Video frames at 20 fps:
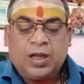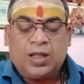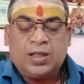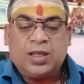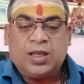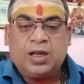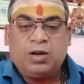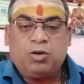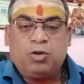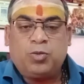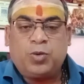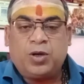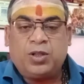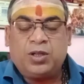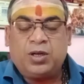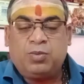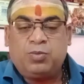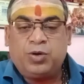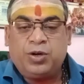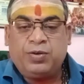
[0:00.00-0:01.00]
அந்த இரவு
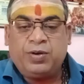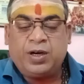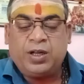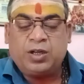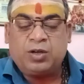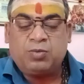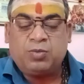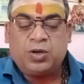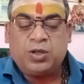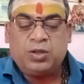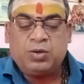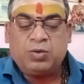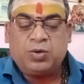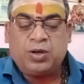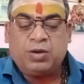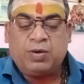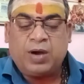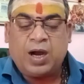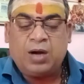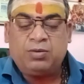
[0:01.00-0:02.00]
பொழுதில் முடிவெடுக்கும் போது
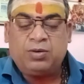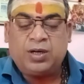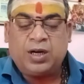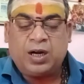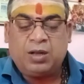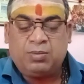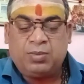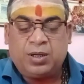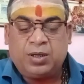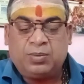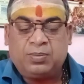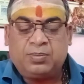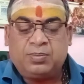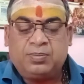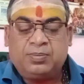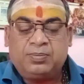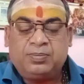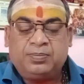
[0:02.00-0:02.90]
உங்களுடைய வாழ்வு நலம் பெறும்